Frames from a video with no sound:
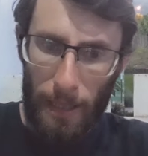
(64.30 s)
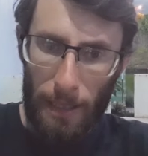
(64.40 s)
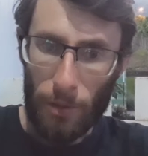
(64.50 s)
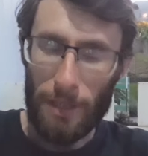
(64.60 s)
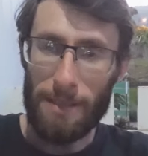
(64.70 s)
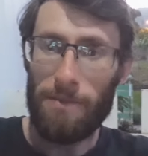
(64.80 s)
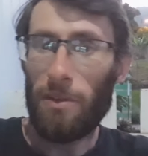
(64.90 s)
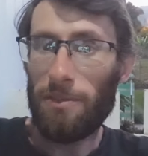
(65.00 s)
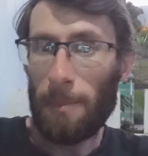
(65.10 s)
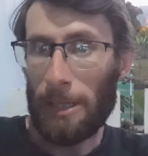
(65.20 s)
e o
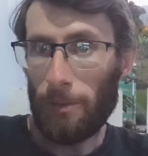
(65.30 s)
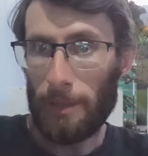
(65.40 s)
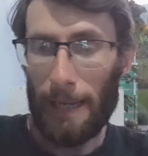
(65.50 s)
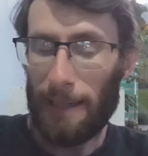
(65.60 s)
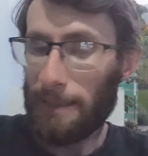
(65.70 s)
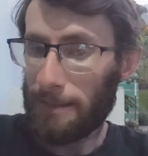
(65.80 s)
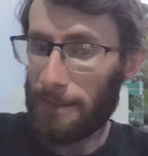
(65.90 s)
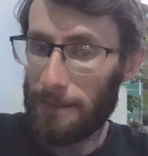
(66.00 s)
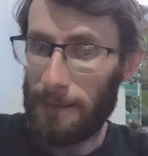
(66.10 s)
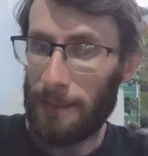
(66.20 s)
desenvolvimento
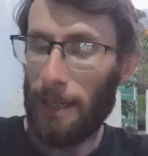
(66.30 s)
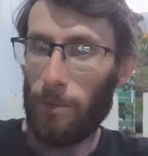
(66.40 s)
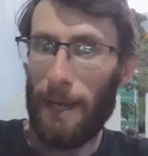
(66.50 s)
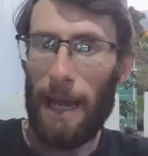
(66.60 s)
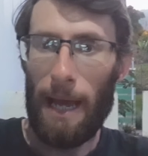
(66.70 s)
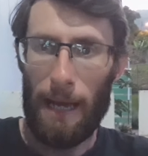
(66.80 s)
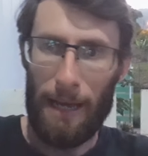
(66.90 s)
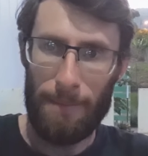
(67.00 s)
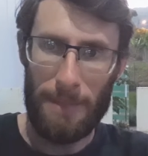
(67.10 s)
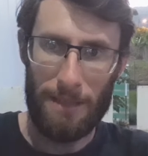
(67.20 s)
delas não é
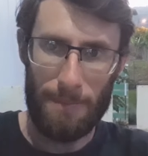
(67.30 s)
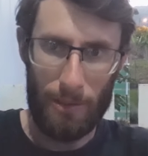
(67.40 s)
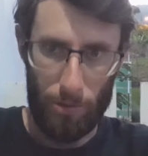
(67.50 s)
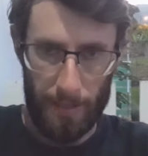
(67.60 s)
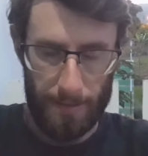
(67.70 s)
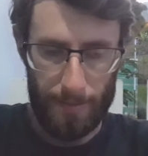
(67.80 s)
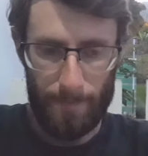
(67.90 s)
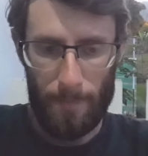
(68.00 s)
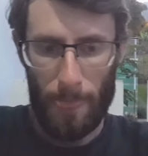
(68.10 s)
a mesma coisa.